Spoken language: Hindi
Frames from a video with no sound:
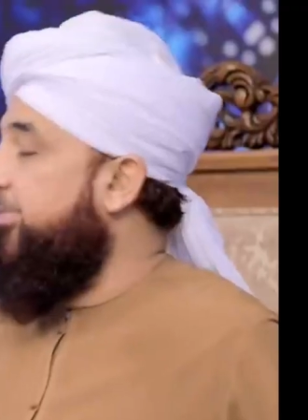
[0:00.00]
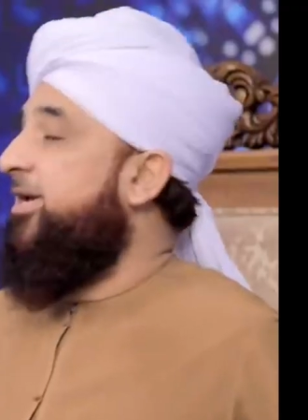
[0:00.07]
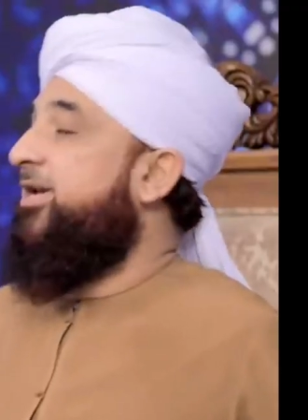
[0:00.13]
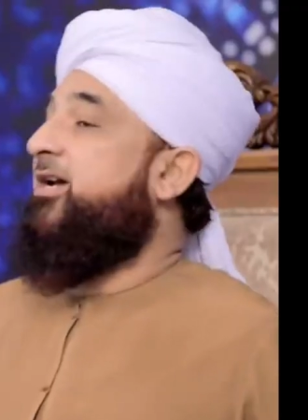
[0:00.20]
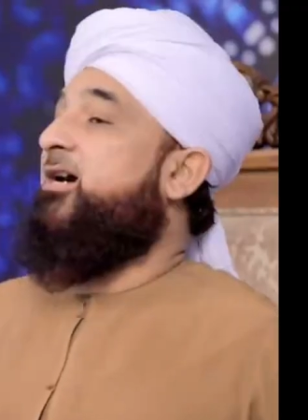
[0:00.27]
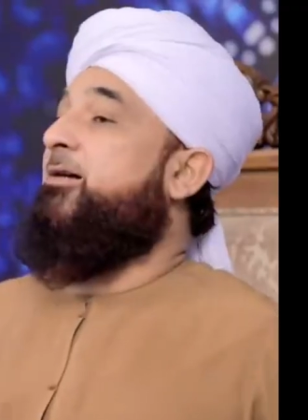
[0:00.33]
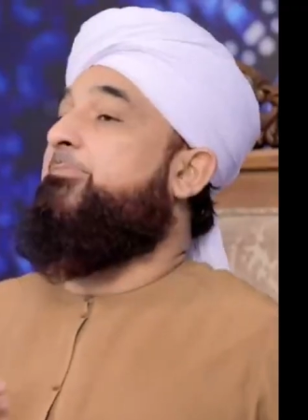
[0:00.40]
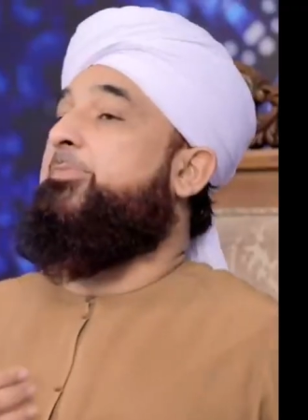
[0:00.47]
मैं
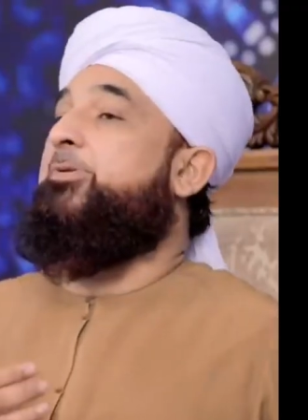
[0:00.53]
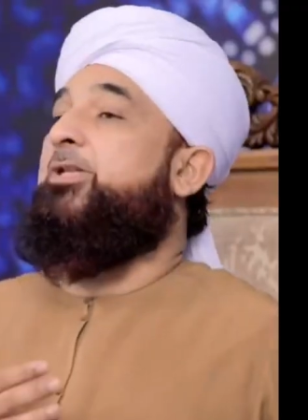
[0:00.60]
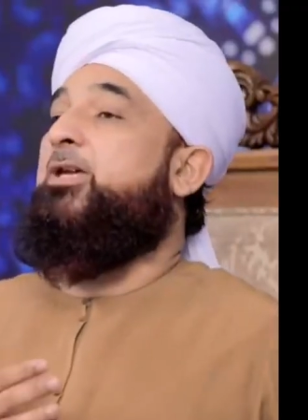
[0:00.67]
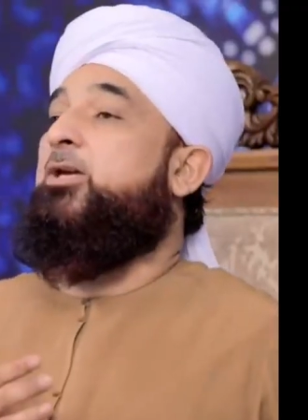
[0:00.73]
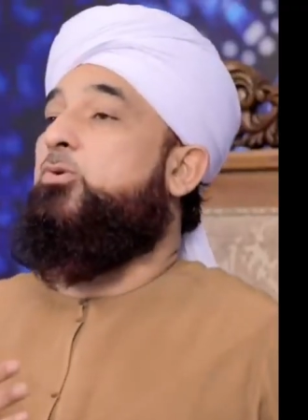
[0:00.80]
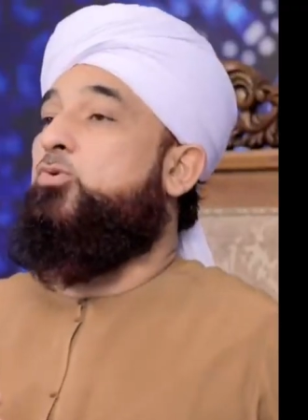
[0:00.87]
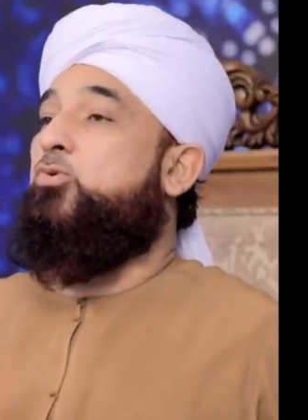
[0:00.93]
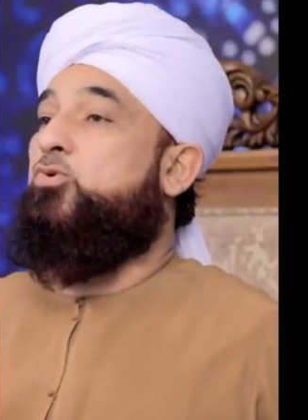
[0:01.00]
अपने
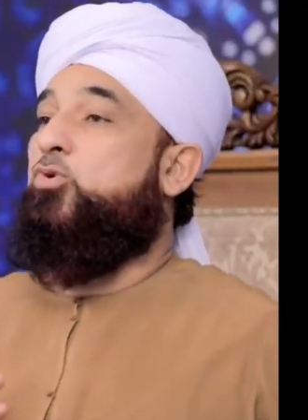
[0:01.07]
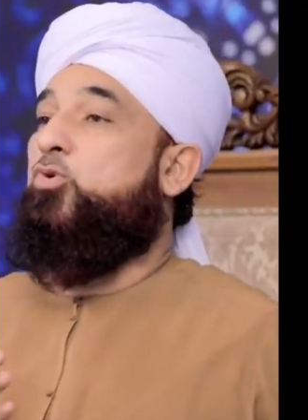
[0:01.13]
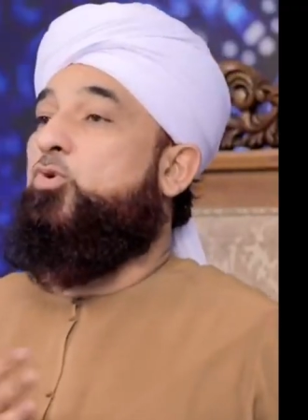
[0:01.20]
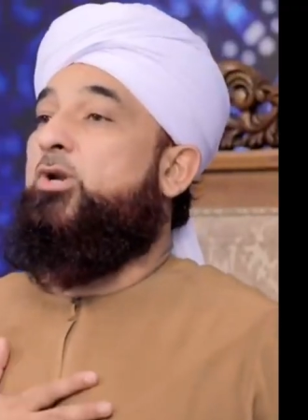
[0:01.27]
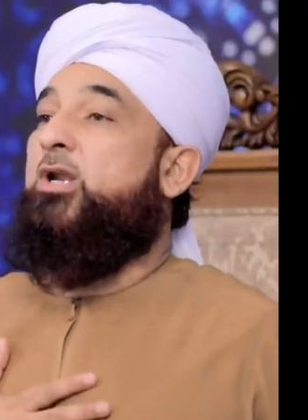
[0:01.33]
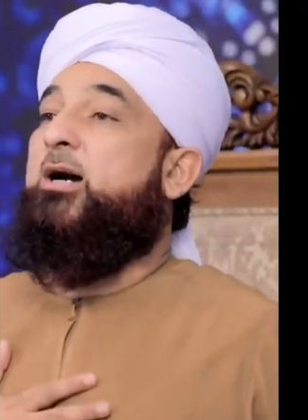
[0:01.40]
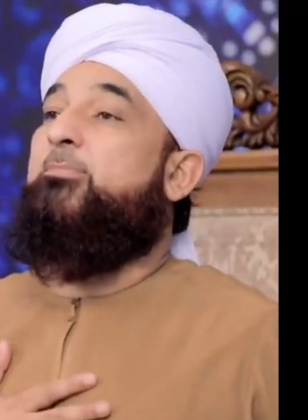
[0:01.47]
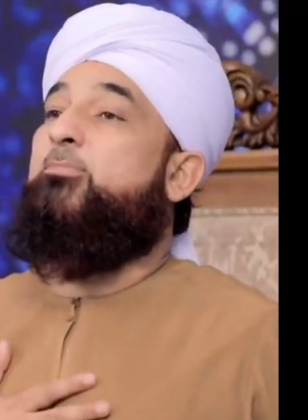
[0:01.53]
उन
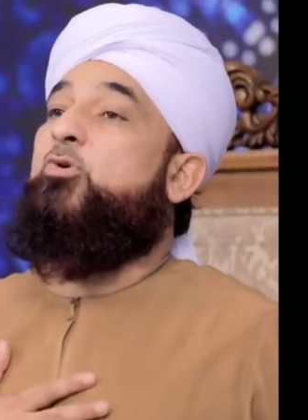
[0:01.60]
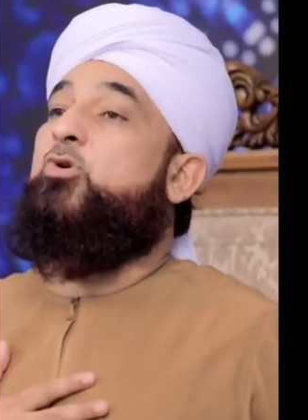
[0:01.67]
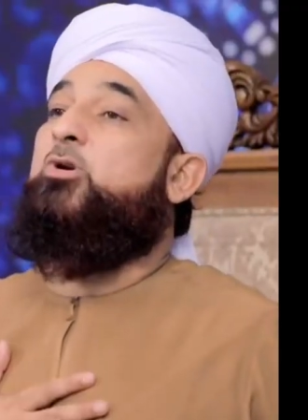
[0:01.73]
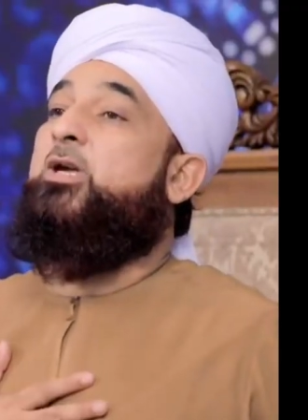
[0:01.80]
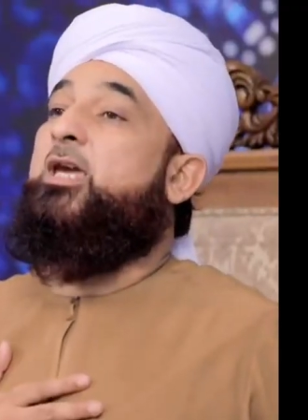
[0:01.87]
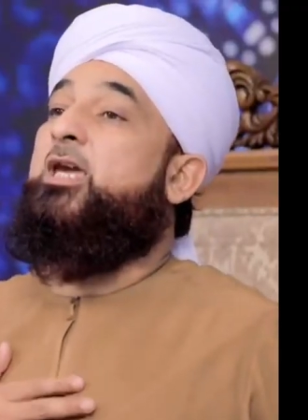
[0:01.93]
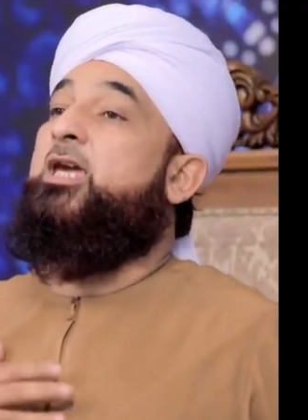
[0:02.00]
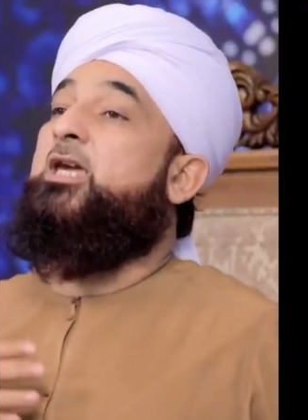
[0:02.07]
गुलामों
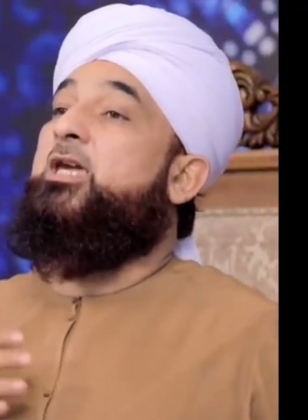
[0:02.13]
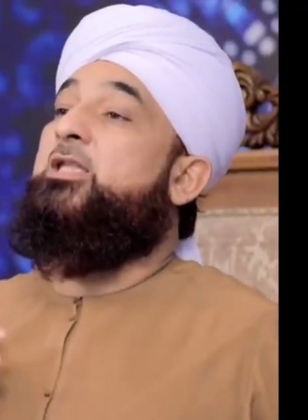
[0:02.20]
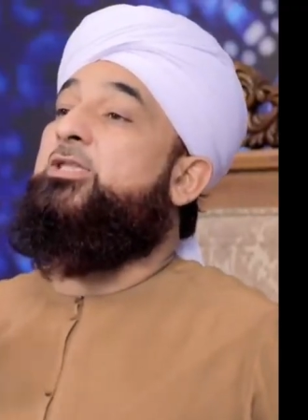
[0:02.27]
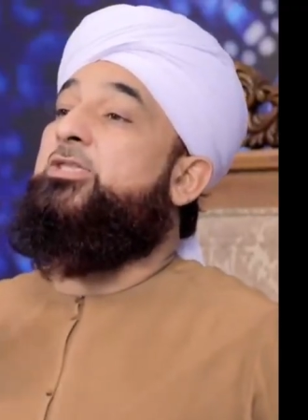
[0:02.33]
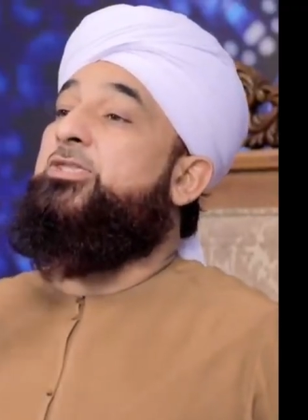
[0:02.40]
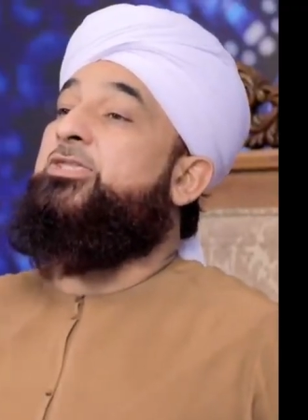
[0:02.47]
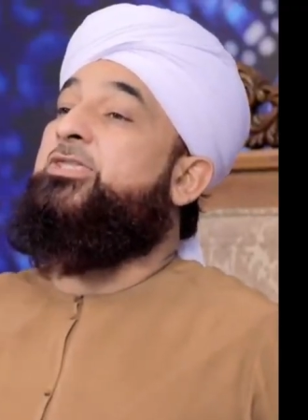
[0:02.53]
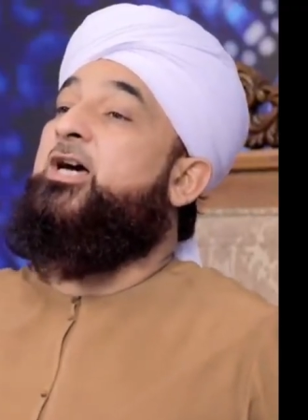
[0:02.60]
के
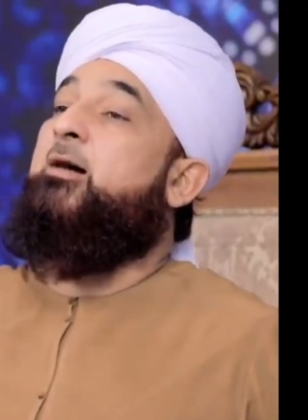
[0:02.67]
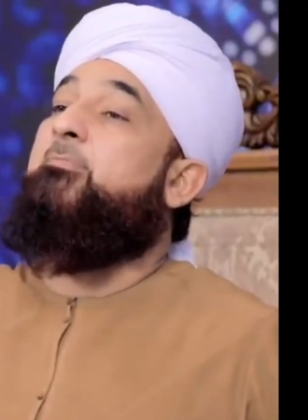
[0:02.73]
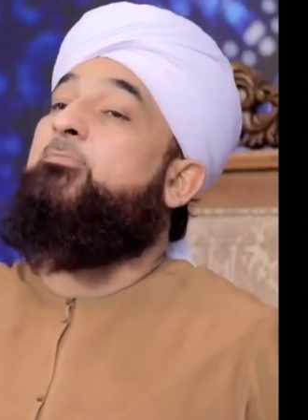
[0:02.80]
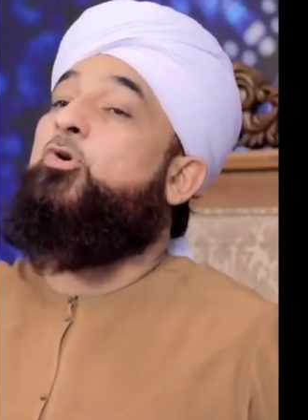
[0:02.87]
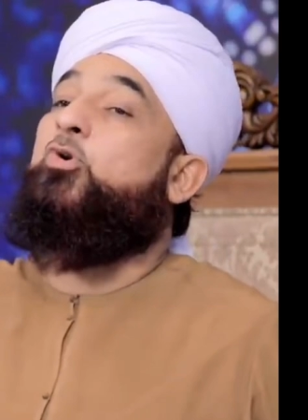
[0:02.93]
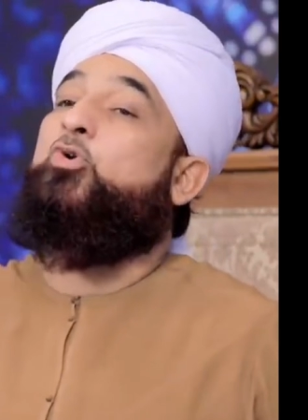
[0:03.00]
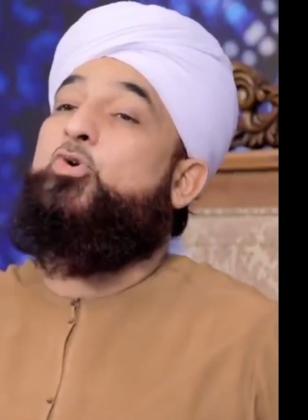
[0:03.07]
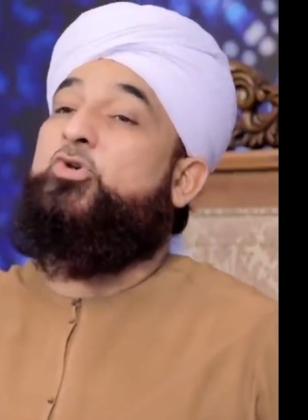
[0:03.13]

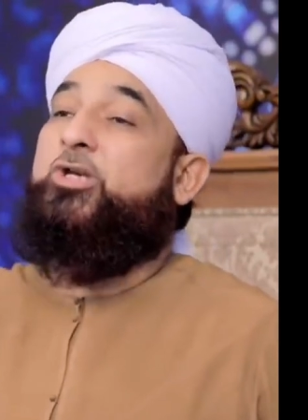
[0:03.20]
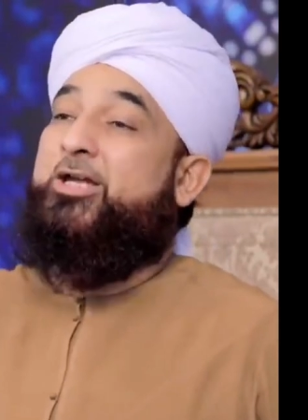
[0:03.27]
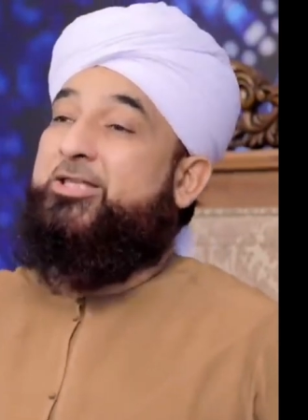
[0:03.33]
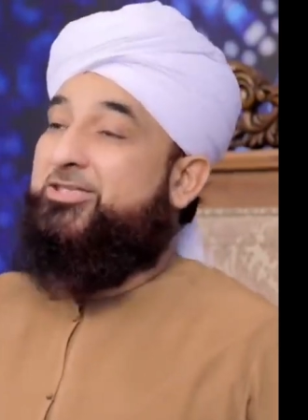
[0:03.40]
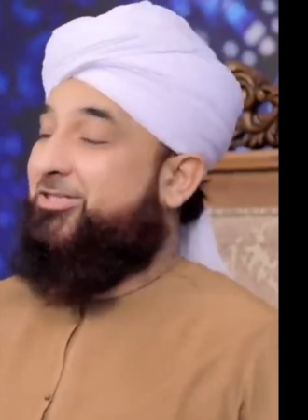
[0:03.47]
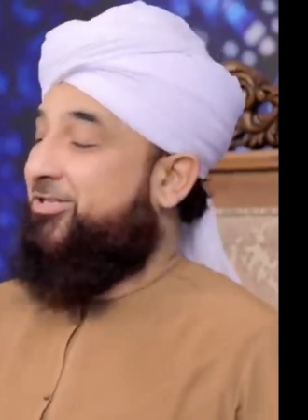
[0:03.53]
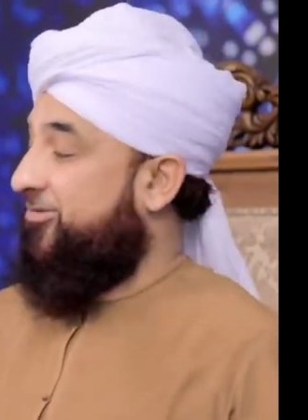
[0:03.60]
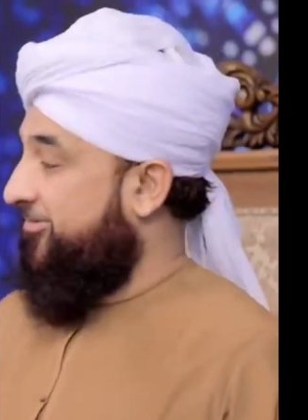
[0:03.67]
नामों को
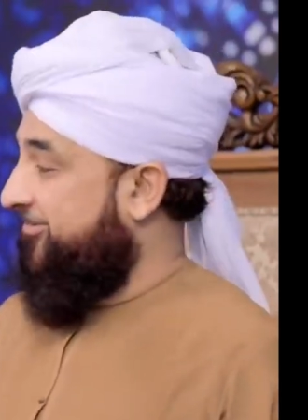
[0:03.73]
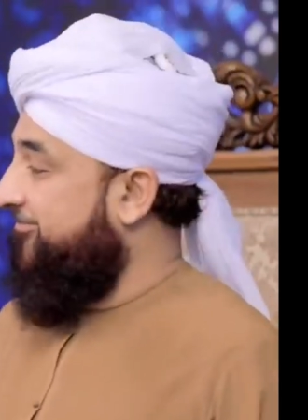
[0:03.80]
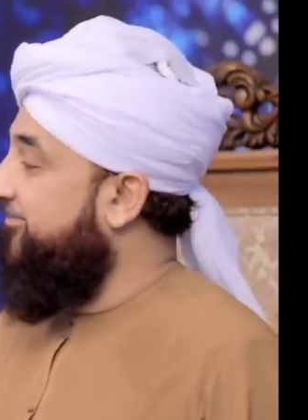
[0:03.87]
जानता